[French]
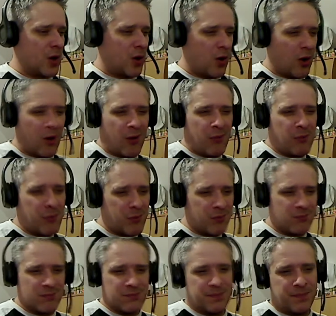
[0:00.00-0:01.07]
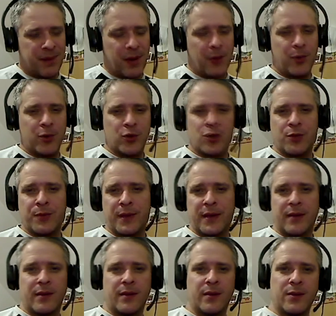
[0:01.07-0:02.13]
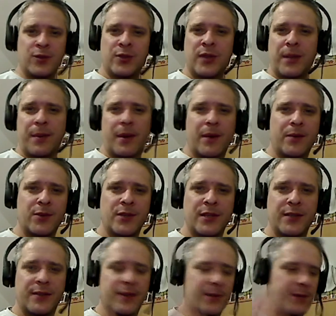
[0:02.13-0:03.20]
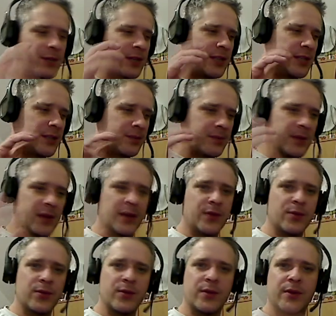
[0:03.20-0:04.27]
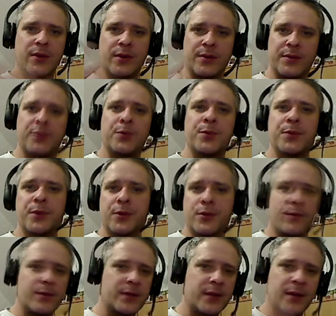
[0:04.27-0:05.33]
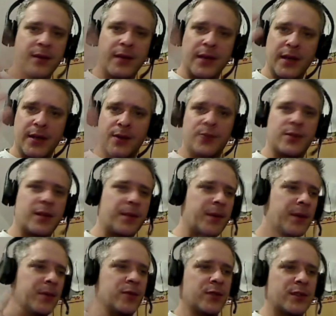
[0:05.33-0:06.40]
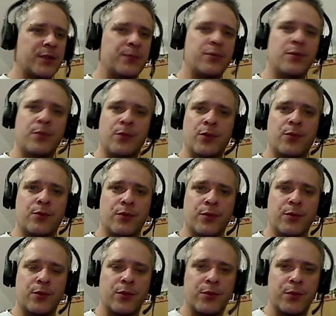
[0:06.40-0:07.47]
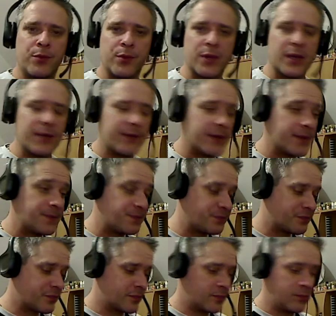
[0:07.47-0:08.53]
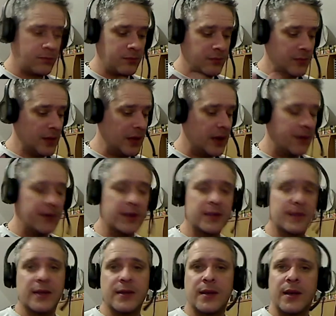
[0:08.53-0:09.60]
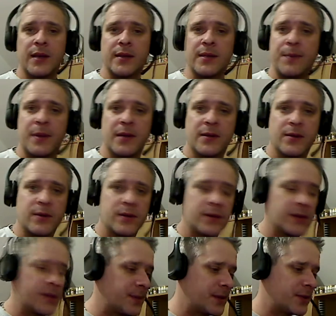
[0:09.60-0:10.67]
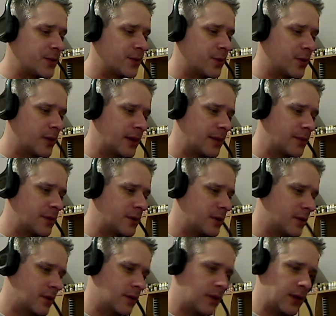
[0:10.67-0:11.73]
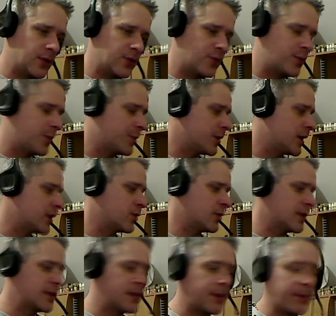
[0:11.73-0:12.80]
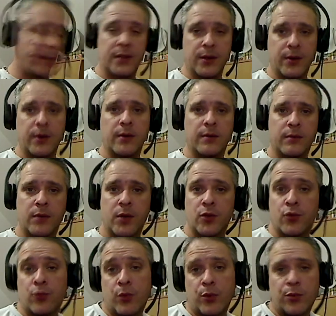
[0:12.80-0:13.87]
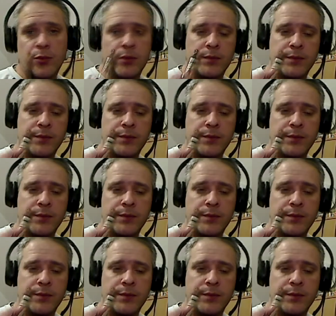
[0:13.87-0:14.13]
En, pas en mangeant mais juste après manger enfin moi j'aime bien les trucs un petit peu pêchus vous le savez juste après manger pour mon pour mon pour mon café avec ça, ça, passe, euh, ça passe sans problème. Euh, à tout moment de la journée, ça passe d'ailleurs. À tout moment.